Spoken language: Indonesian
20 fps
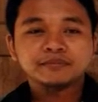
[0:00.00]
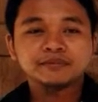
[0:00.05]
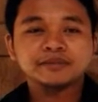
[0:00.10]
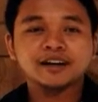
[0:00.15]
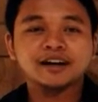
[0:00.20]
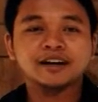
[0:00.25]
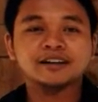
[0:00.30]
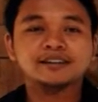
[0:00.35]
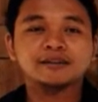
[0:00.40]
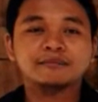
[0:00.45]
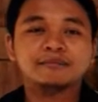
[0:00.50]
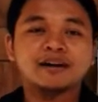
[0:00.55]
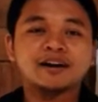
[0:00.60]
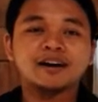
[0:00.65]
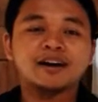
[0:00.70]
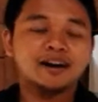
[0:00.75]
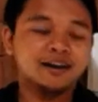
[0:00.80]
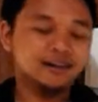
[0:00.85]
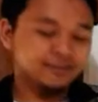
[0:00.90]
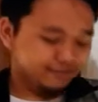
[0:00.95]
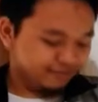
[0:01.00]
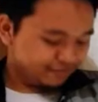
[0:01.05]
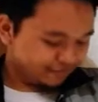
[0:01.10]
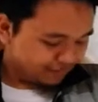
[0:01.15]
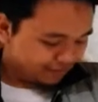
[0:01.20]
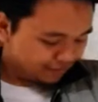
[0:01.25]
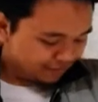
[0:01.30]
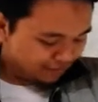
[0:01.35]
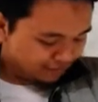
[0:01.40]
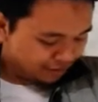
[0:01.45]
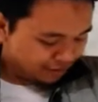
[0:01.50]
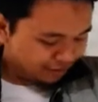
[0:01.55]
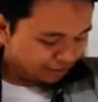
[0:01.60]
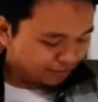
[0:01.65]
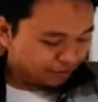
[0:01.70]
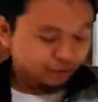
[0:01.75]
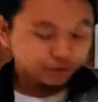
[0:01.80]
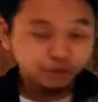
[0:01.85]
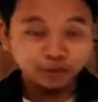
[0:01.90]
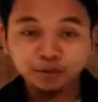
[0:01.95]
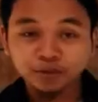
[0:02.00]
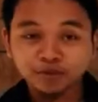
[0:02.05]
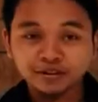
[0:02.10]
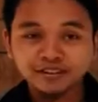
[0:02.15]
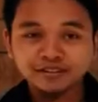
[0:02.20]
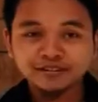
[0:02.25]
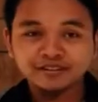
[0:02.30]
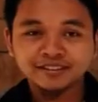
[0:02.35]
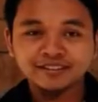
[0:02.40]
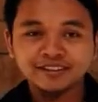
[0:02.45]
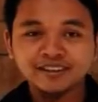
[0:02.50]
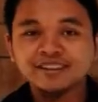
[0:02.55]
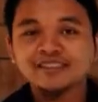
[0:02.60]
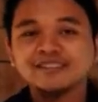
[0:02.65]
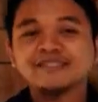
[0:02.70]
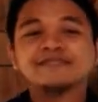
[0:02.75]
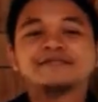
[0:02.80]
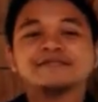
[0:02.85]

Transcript: jaket kebanggaan Hima Otomotif gitu ya.